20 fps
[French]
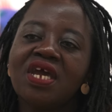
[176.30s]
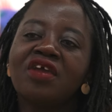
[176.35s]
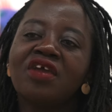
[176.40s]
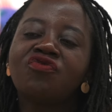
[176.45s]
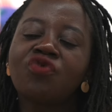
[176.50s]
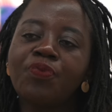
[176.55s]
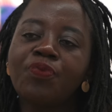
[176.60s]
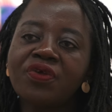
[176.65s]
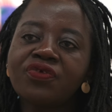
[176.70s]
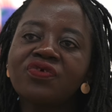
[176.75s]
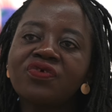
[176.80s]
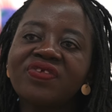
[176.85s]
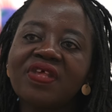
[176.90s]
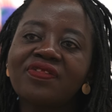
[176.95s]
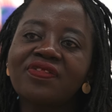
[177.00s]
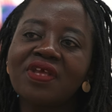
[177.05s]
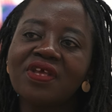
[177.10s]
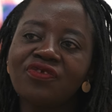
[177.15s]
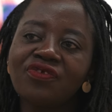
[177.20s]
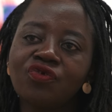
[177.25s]
Et je pense que
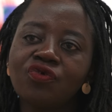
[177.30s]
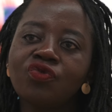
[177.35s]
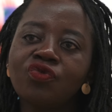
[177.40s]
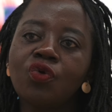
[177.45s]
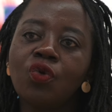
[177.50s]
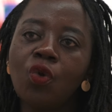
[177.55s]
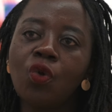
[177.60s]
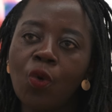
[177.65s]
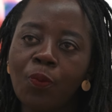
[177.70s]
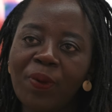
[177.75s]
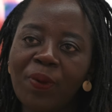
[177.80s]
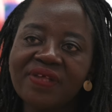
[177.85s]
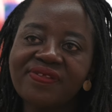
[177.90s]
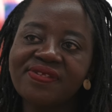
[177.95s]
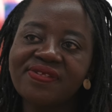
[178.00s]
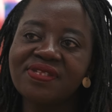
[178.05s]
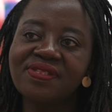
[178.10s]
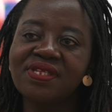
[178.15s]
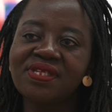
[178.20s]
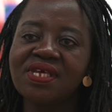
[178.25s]
cette question de
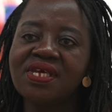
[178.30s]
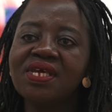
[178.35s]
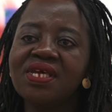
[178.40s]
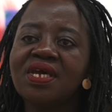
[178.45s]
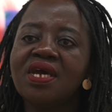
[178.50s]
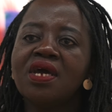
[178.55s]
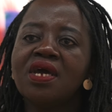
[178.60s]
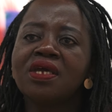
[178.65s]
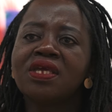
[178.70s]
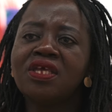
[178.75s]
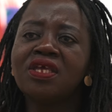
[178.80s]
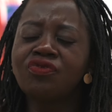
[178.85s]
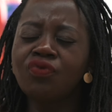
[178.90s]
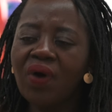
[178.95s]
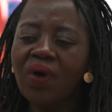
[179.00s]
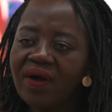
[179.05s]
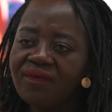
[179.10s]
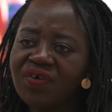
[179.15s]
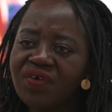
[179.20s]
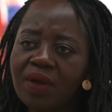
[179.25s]
l'opacité, qui
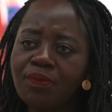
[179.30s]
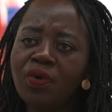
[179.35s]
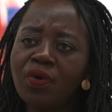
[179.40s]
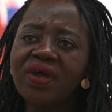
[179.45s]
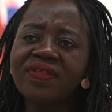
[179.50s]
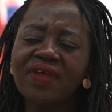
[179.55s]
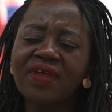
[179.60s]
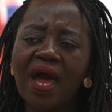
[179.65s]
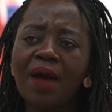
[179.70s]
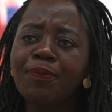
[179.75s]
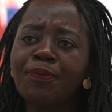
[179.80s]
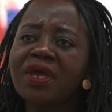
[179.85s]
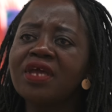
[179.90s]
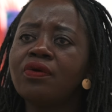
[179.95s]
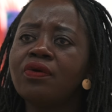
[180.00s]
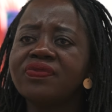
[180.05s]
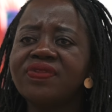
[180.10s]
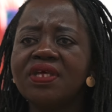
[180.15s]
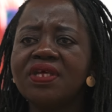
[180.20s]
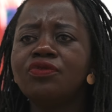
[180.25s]
doit vraiment être
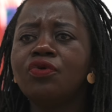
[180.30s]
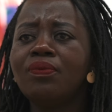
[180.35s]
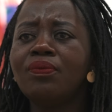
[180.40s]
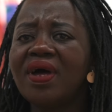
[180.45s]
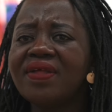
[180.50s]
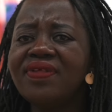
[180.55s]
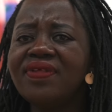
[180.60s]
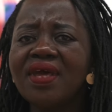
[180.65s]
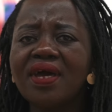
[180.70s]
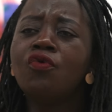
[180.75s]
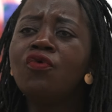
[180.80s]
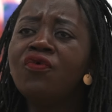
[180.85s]
appréhendée de manière